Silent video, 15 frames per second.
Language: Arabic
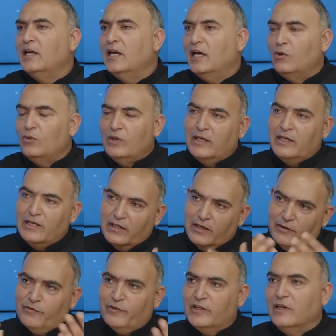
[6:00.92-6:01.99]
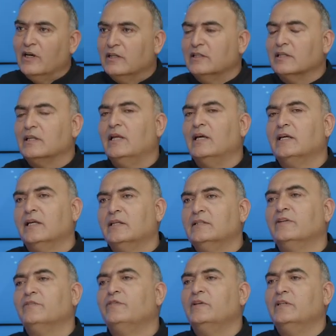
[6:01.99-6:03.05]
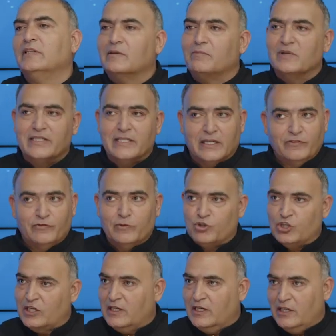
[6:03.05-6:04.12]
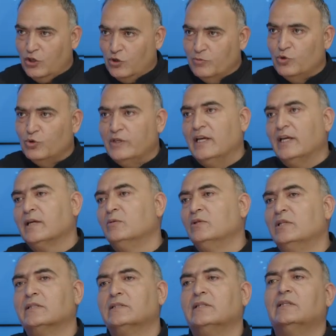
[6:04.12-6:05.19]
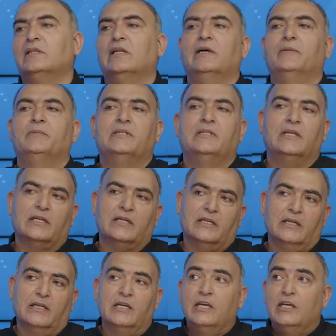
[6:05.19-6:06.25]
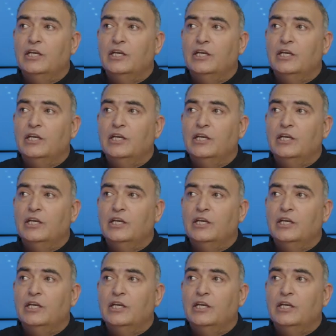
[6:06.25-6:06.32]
او للفنادق لا ايضا في عندك مصاريف بشكل يومي هناك بدك تطلع بدك